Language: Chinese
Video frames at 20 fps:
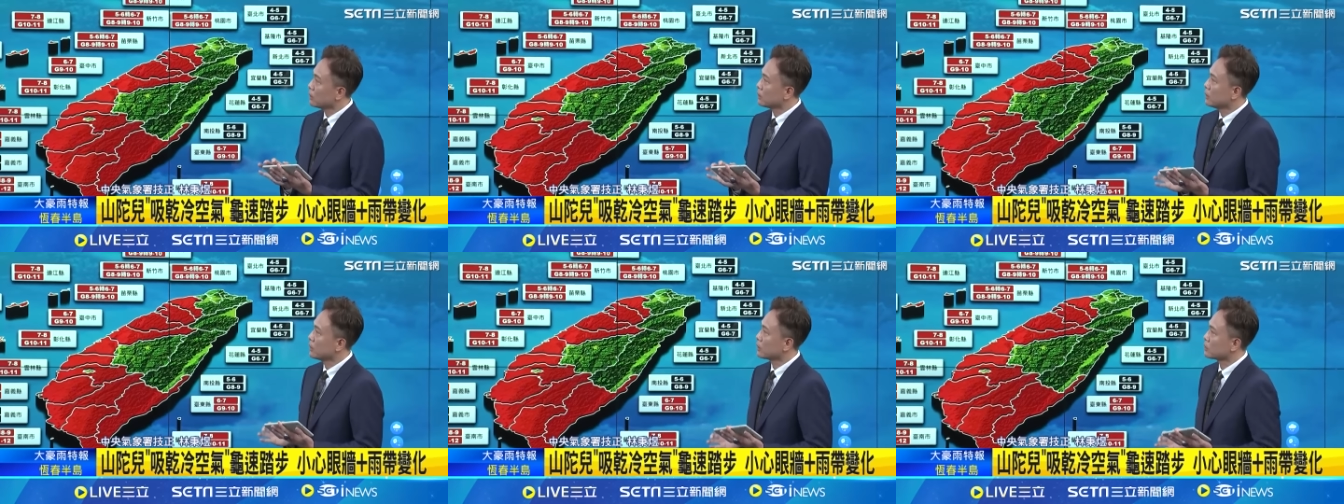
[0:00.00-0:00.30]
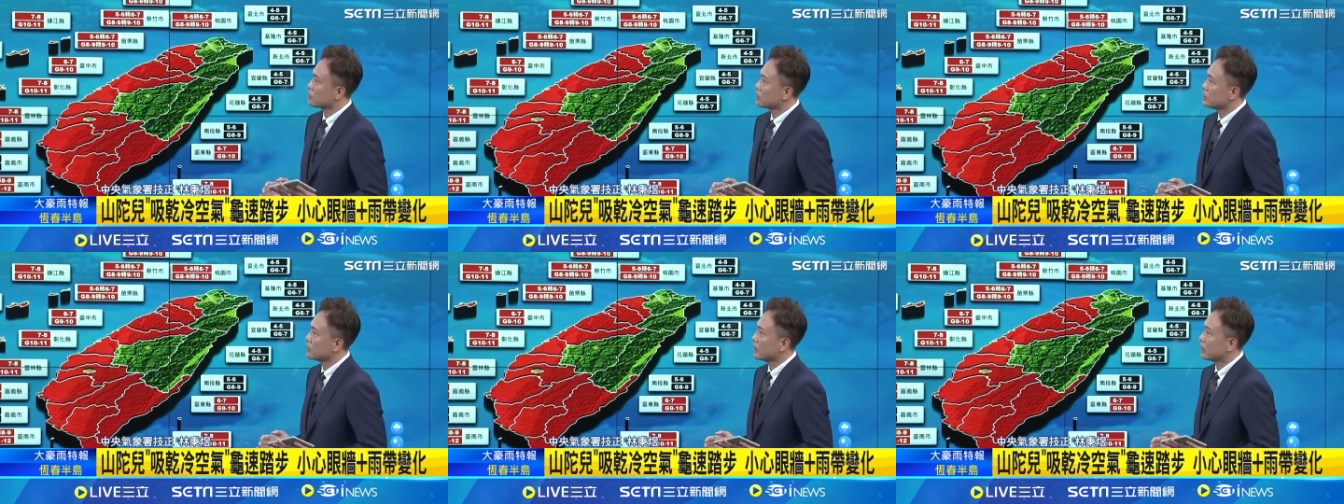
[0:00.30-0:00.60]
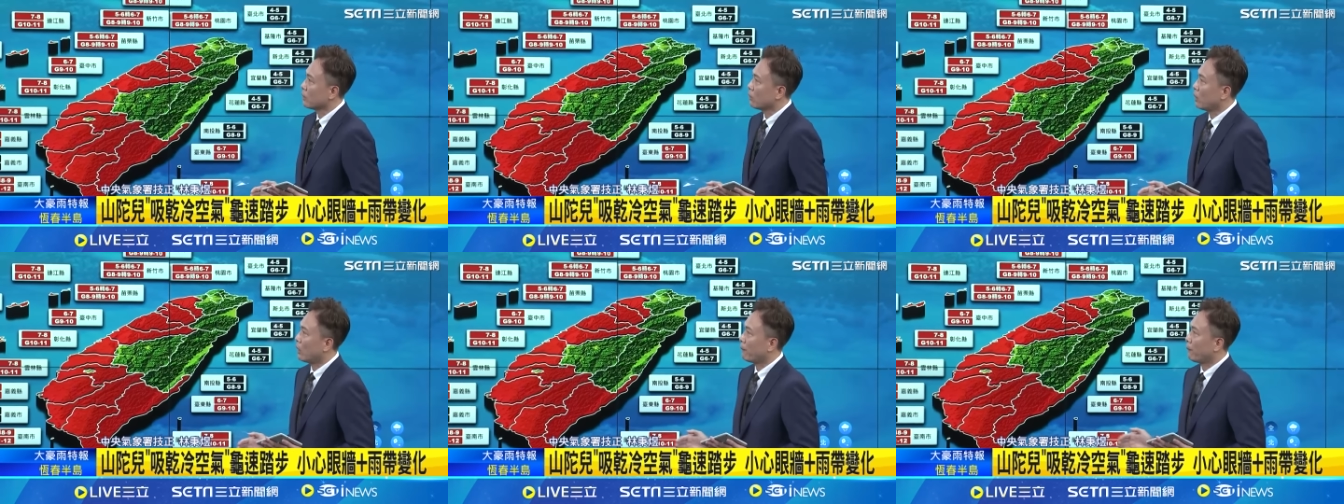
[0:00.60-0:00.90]
第一个时
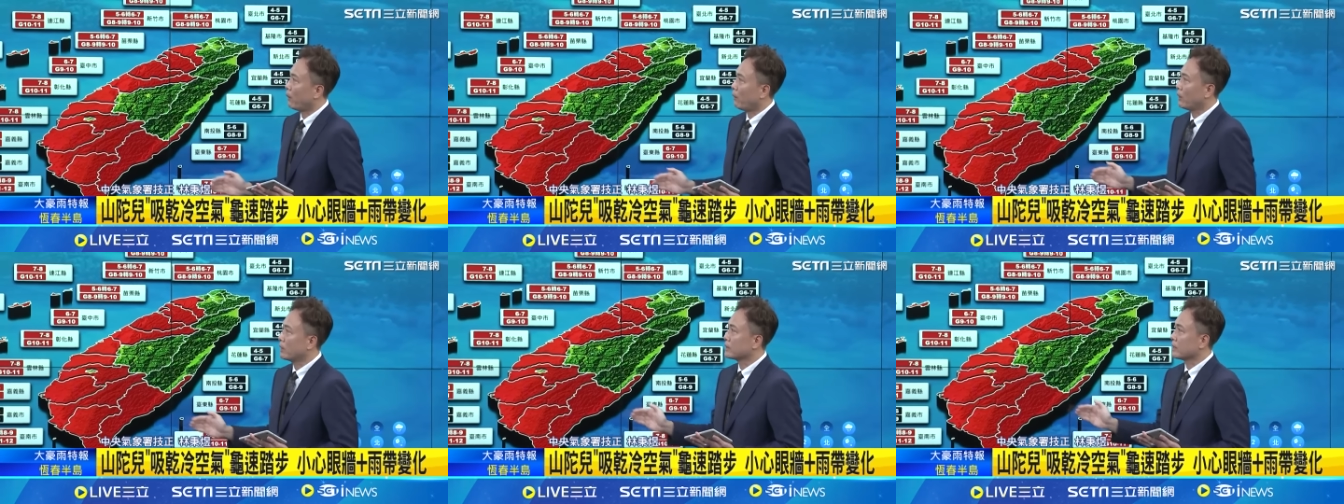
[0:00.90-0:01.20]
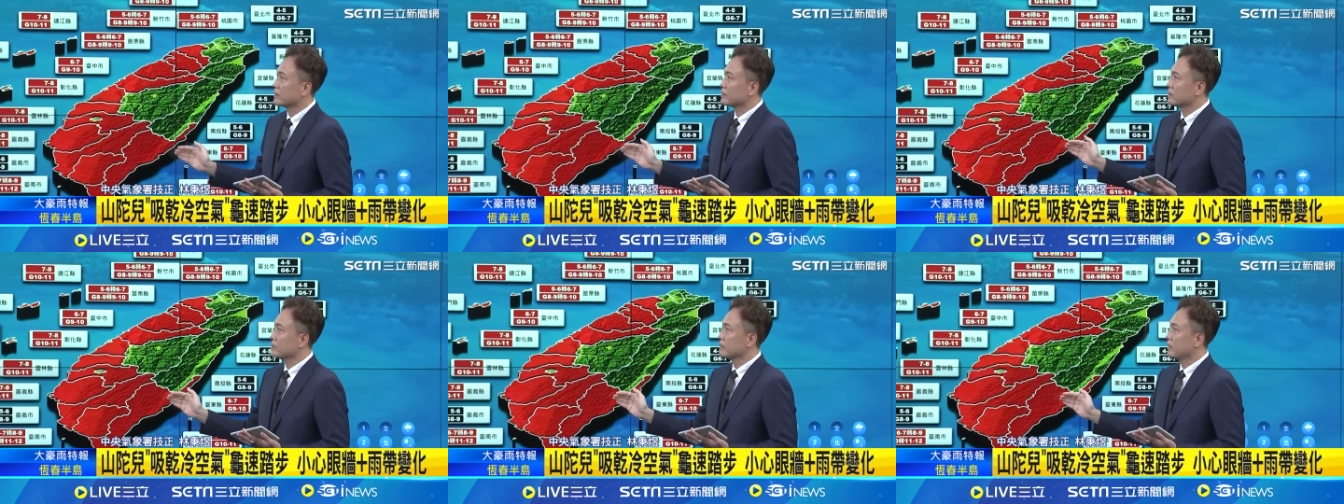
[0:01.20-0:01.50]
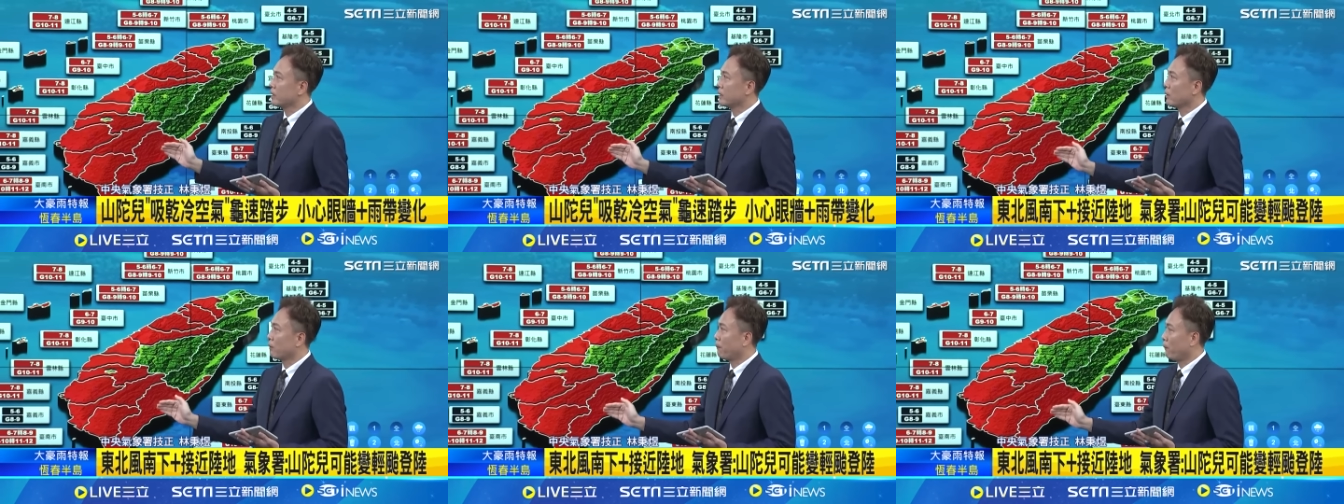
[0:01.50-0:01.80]
间的话，包含在今
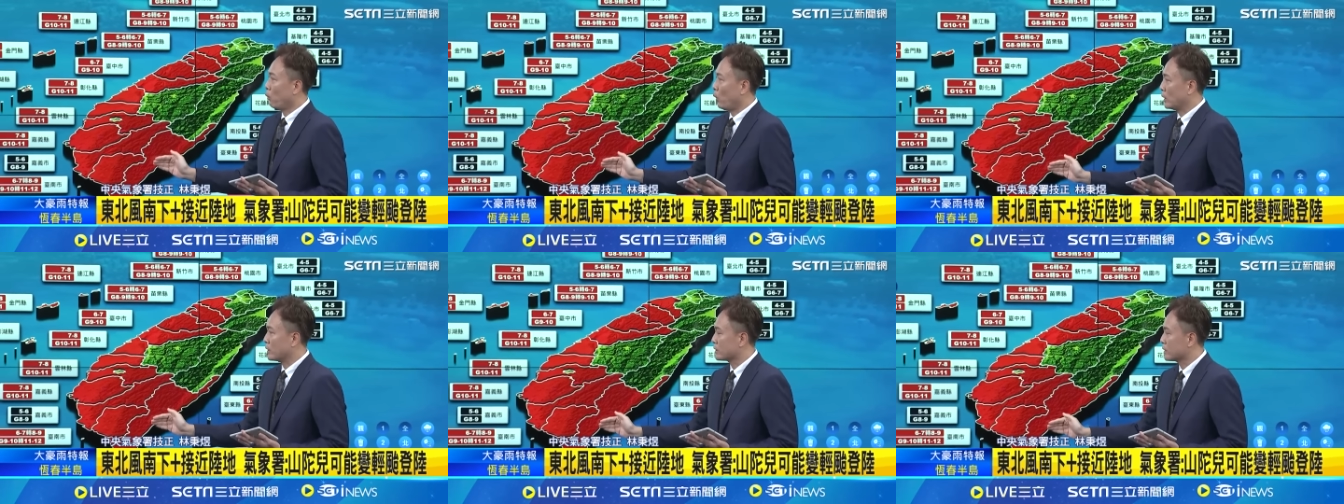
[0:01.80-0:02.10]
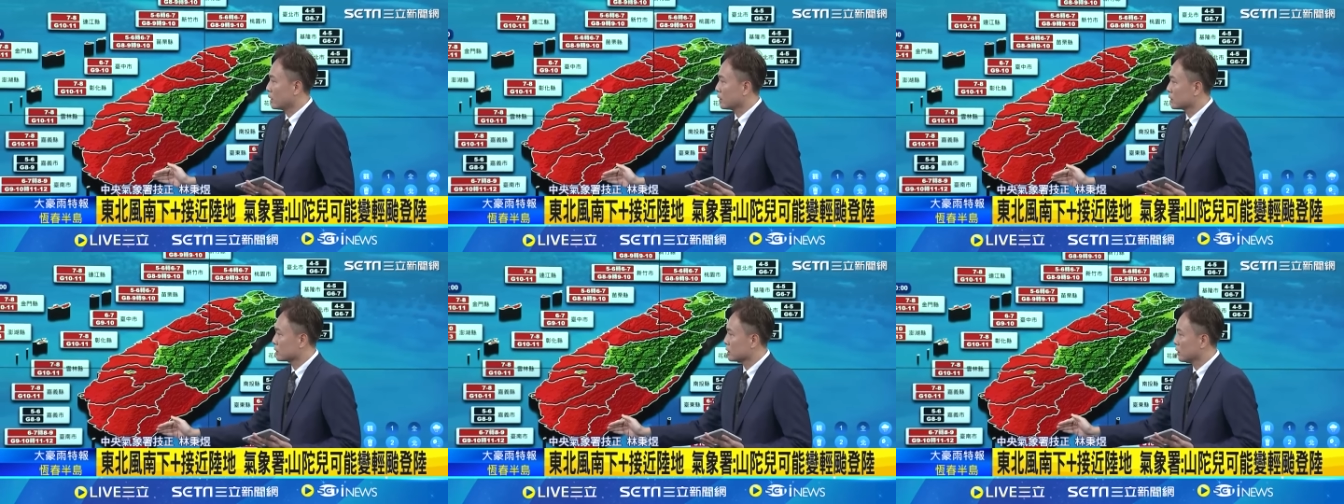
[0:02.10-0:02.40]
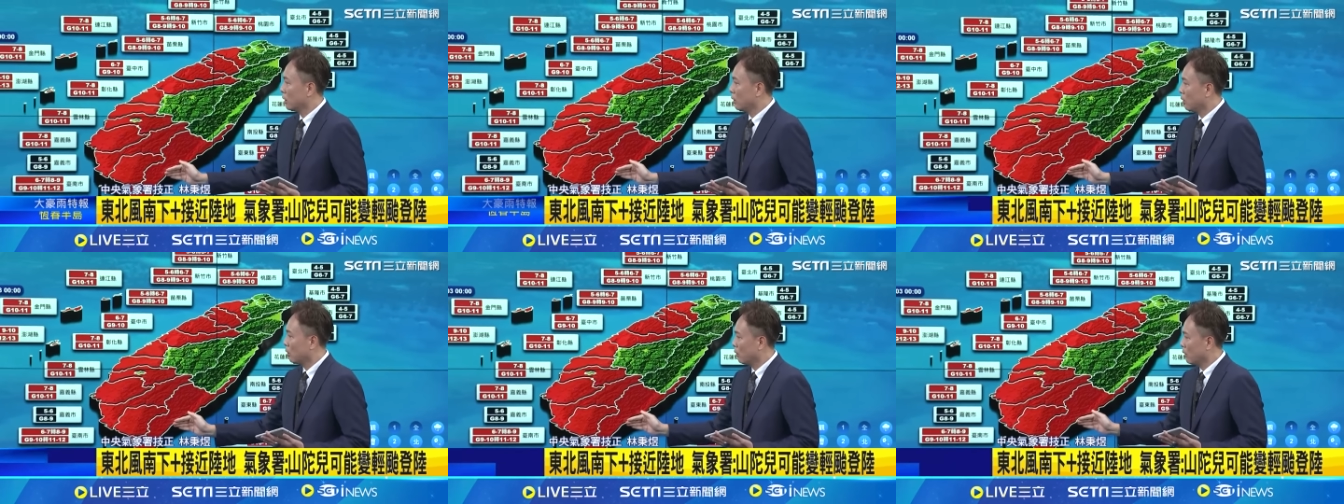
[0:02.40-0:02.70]
天的晚上的
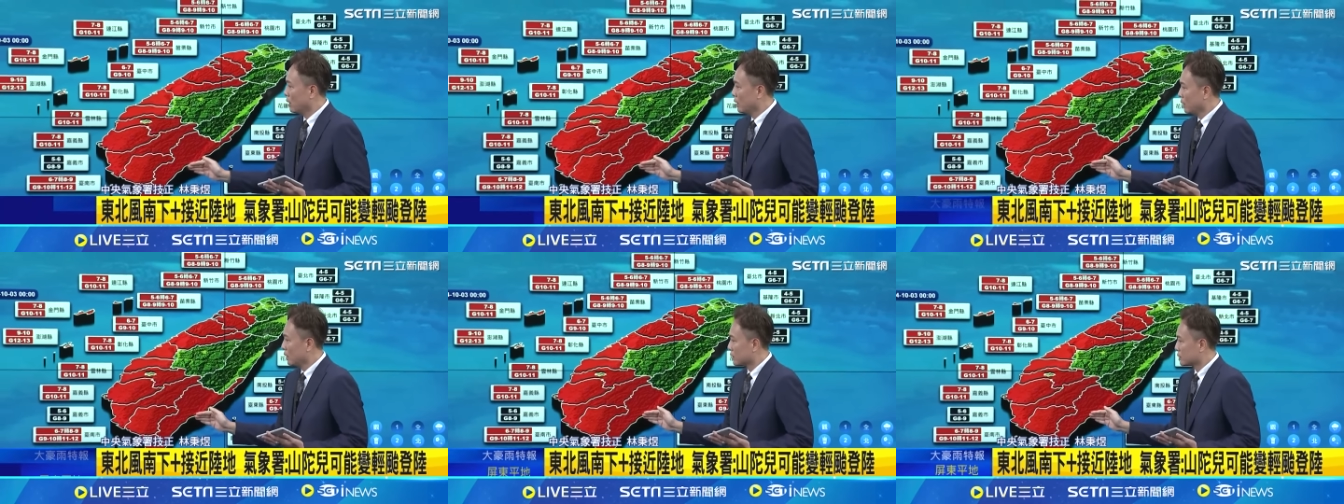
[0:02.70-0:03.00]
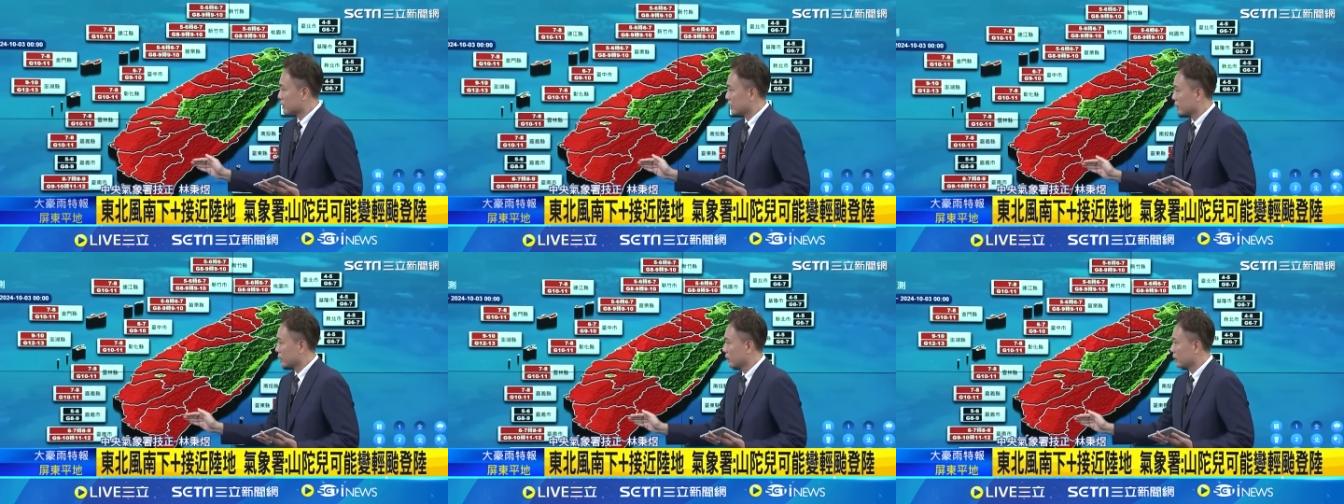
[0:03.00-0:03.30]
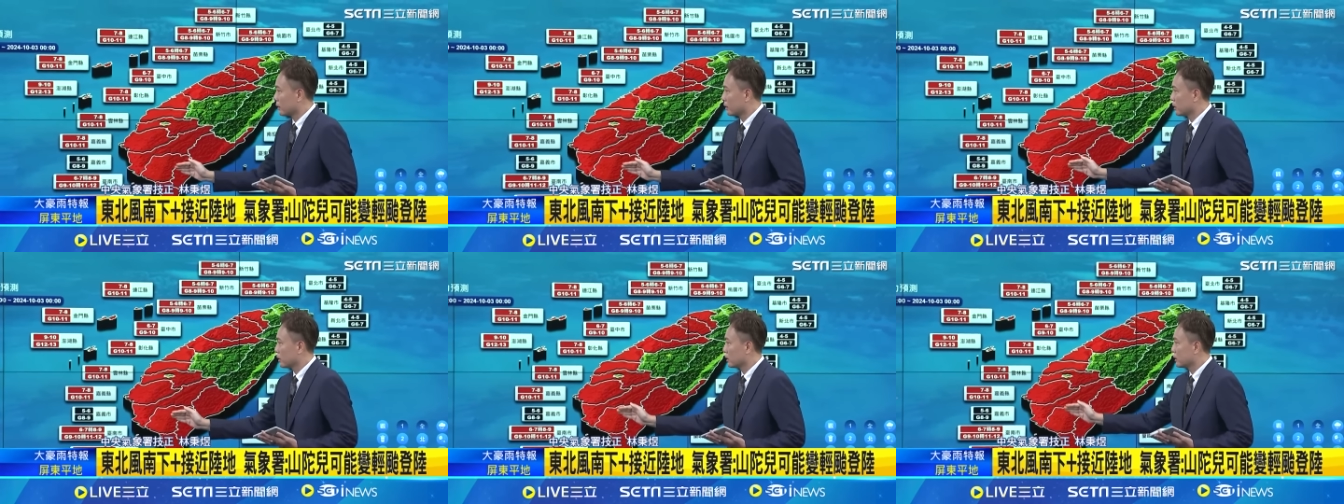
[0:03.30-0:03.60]
时候，整个